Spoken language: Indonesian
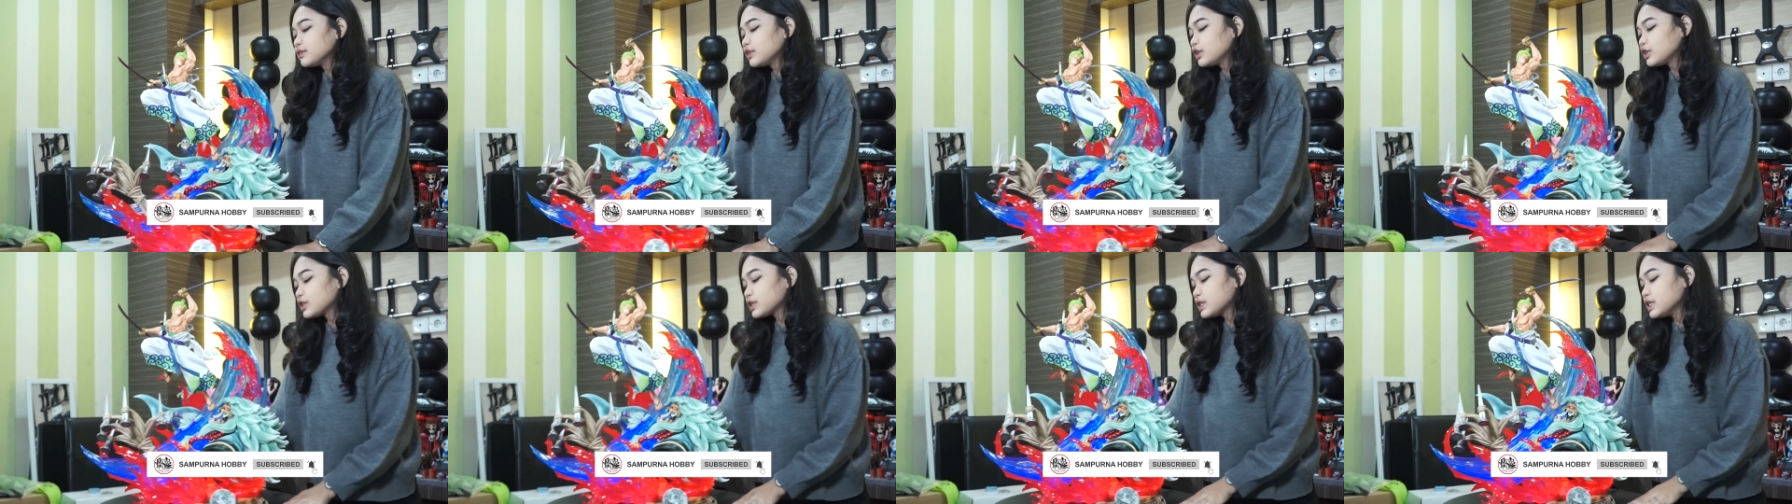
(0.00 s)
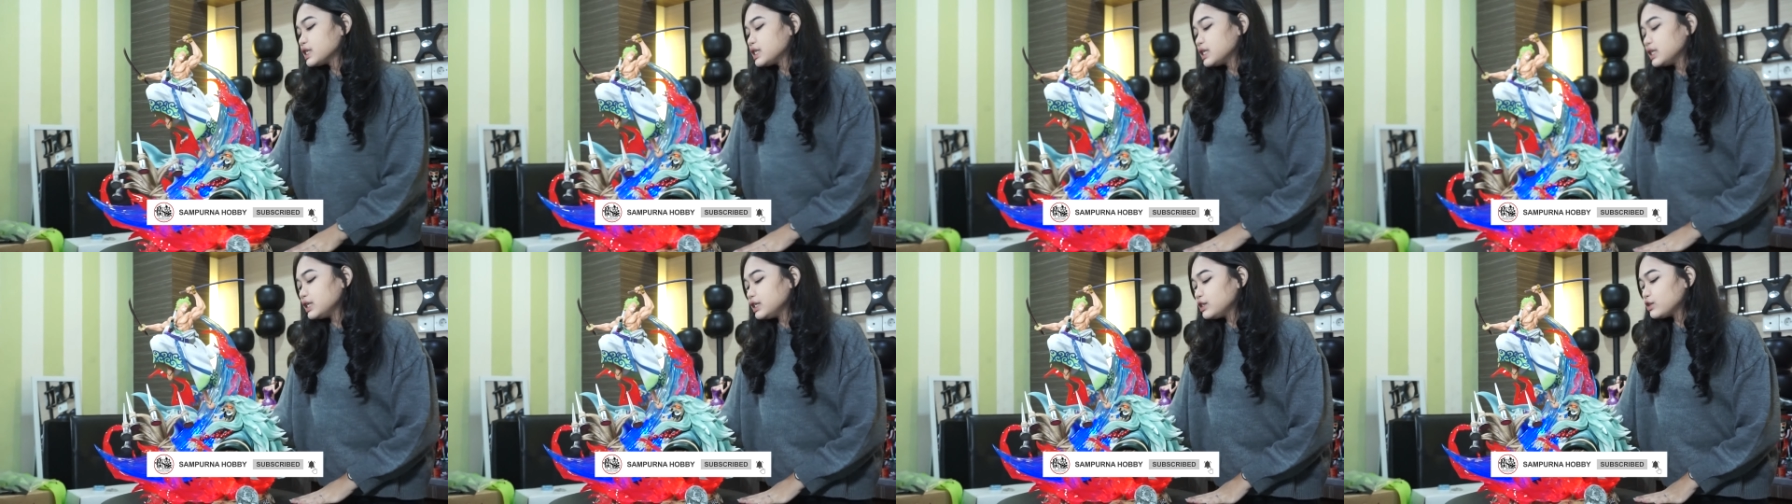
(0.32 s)
Terus di
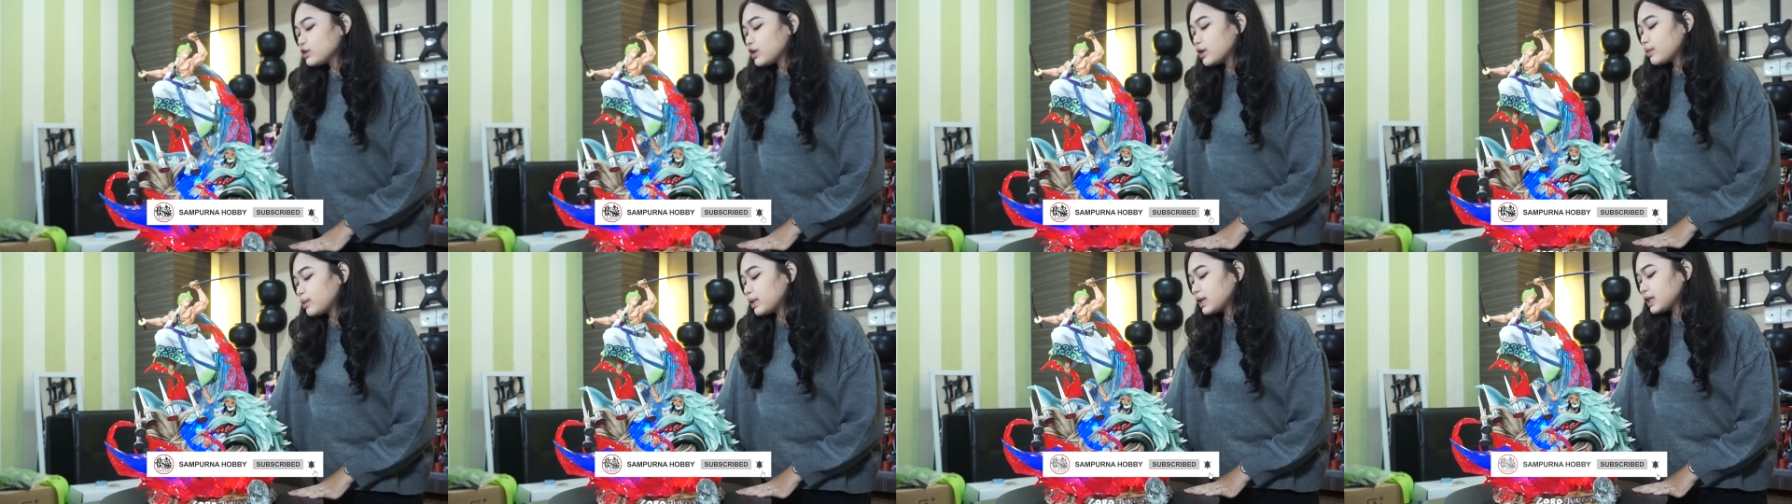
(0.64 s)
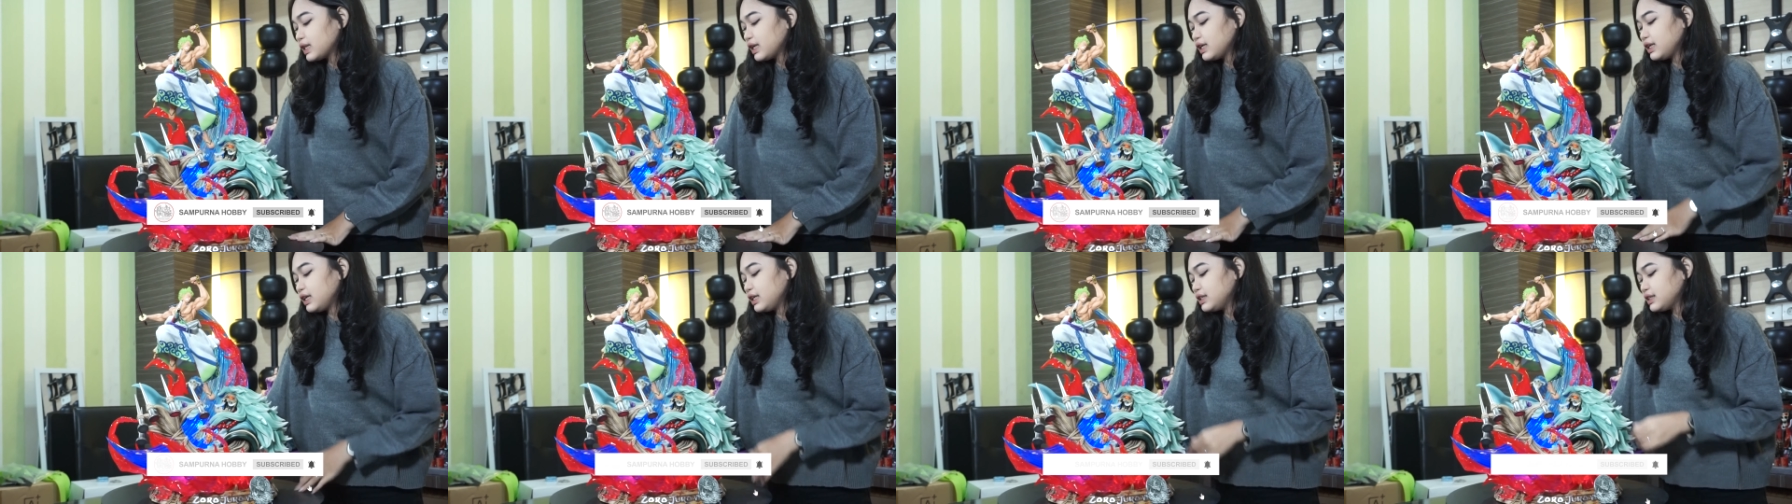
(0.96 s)
sini juga
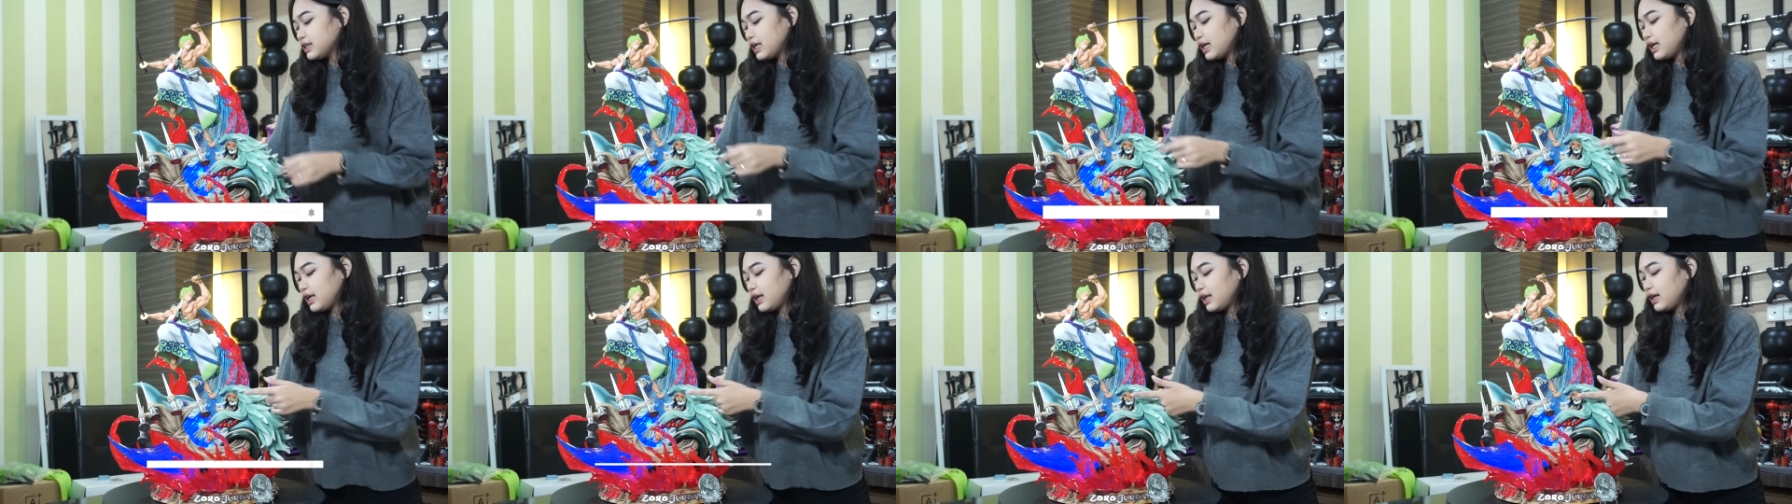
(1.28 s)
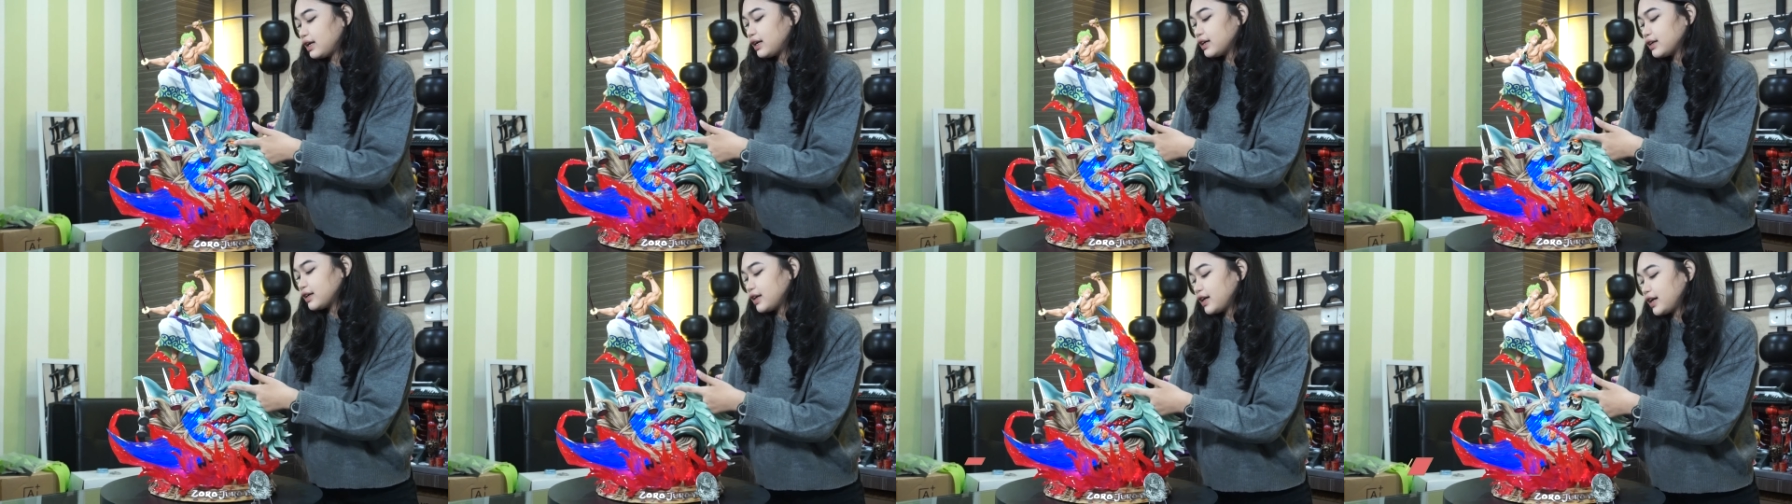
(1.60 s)
matanya
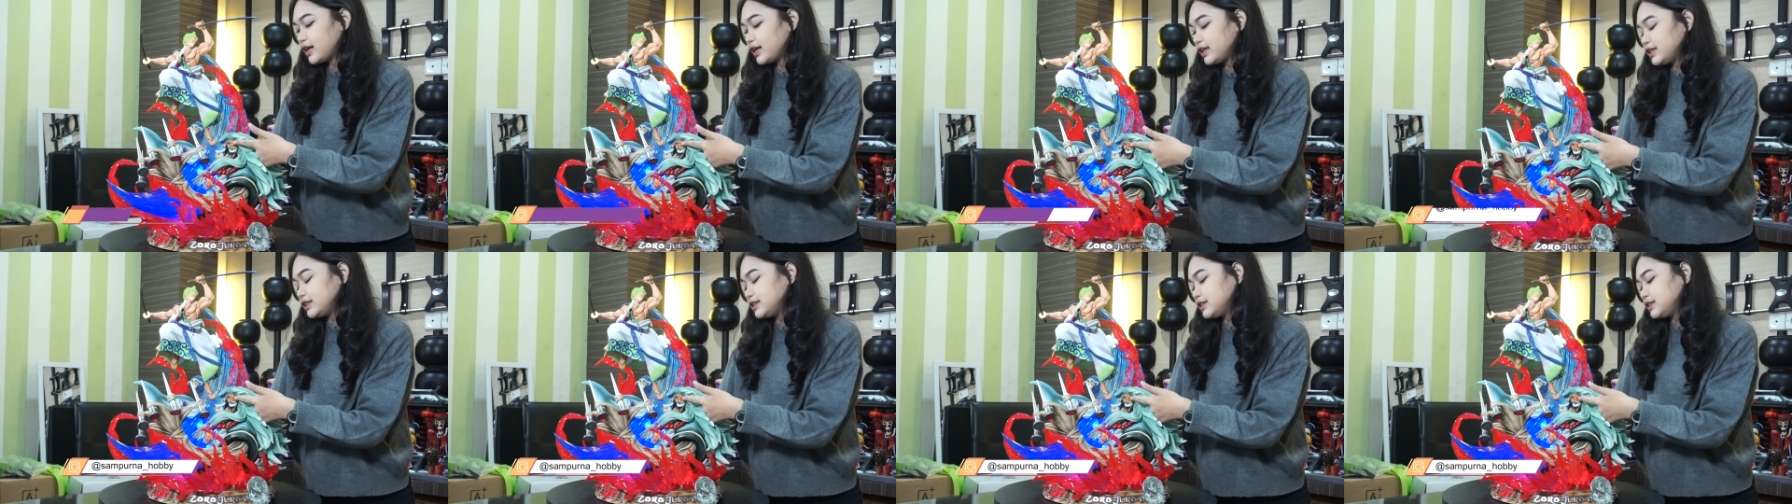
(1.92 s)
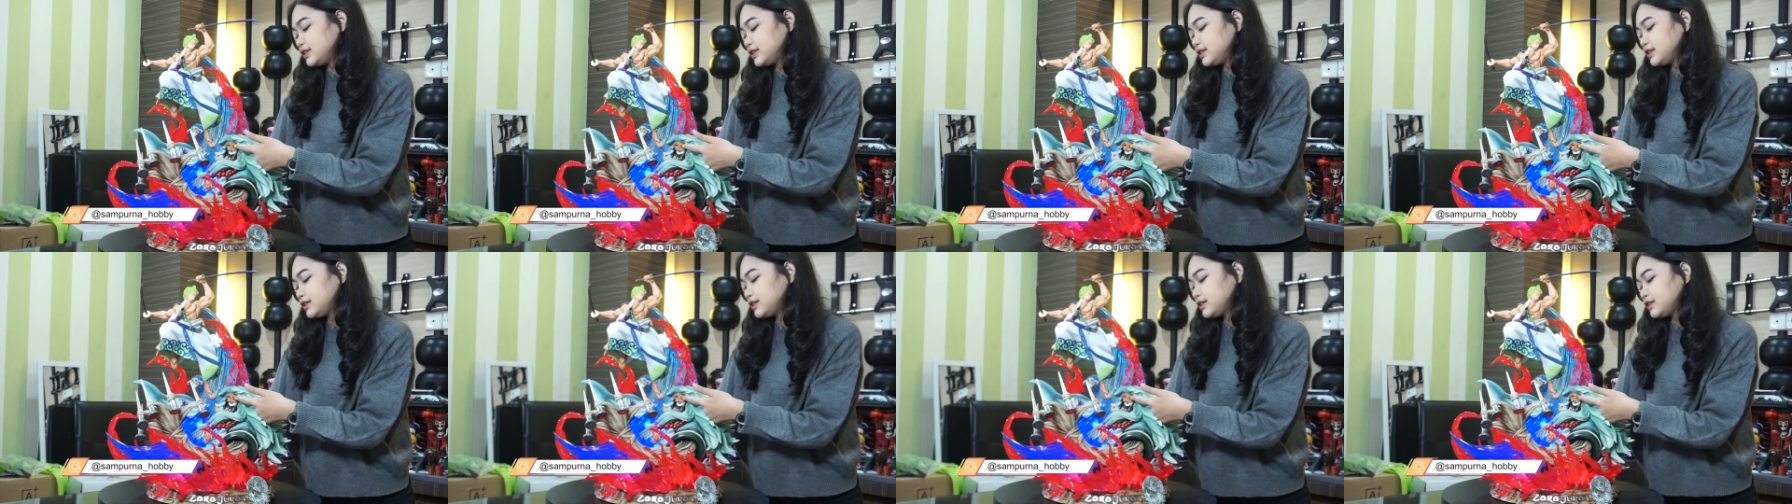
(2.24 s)
nyala
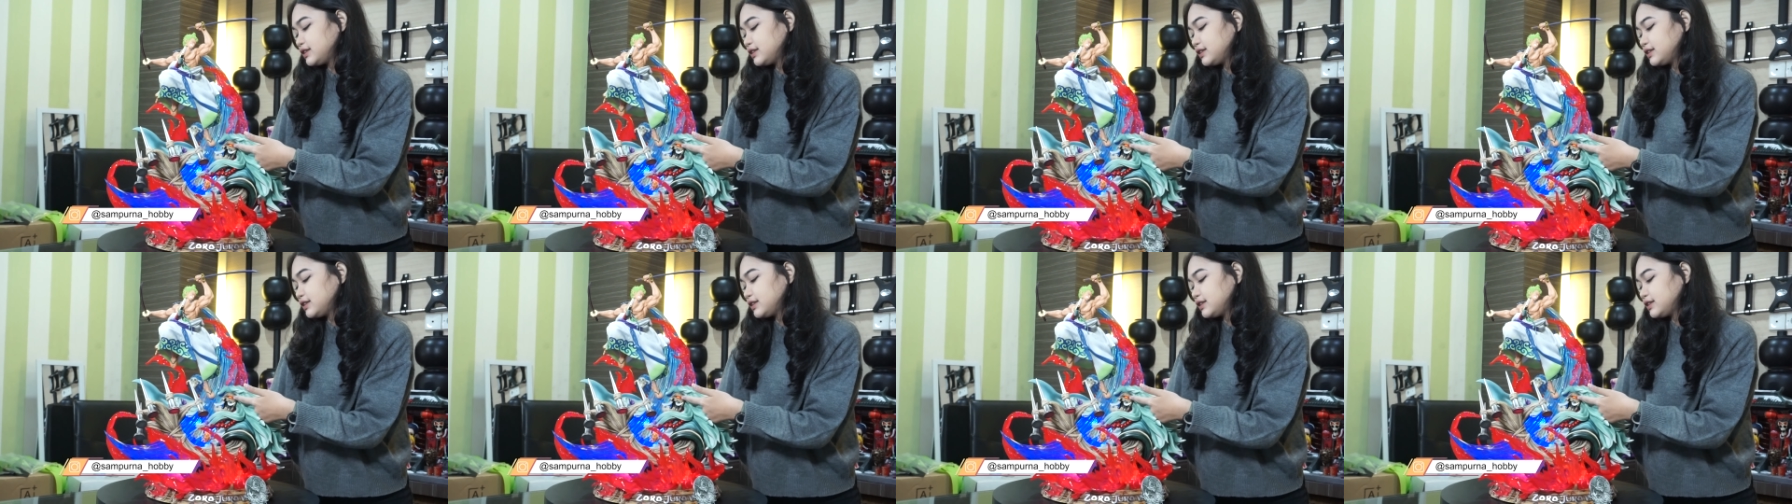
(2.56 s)
guys.